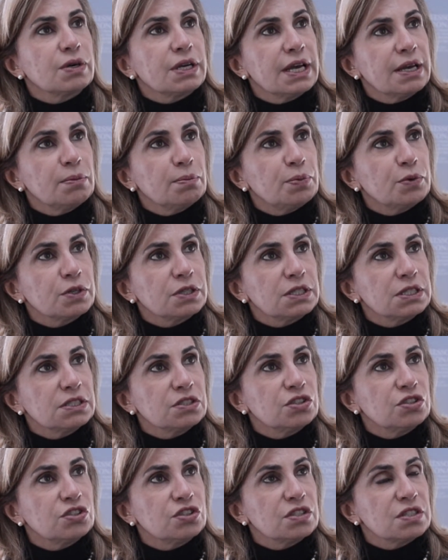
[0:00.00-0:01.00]
que é
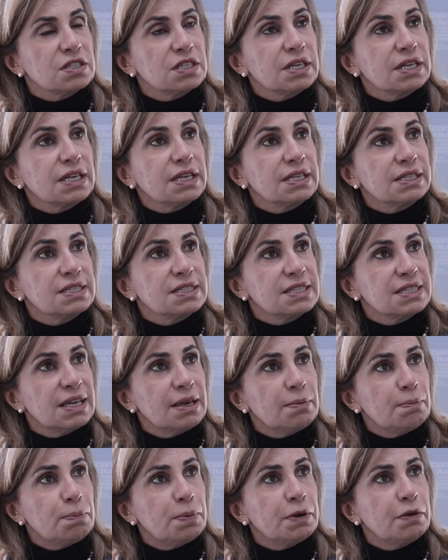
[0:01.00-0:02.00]
importante dizer que
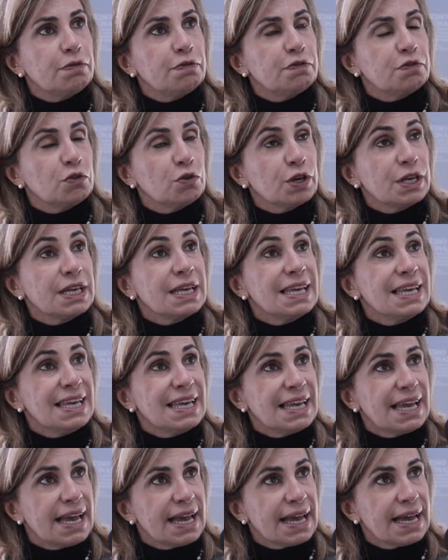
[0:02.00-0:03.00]
sempre foi
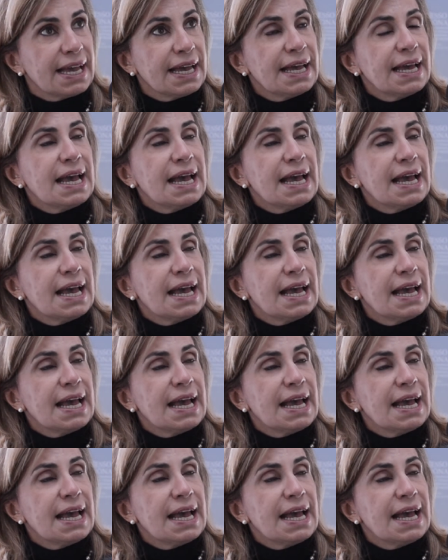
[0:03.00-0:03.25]
e é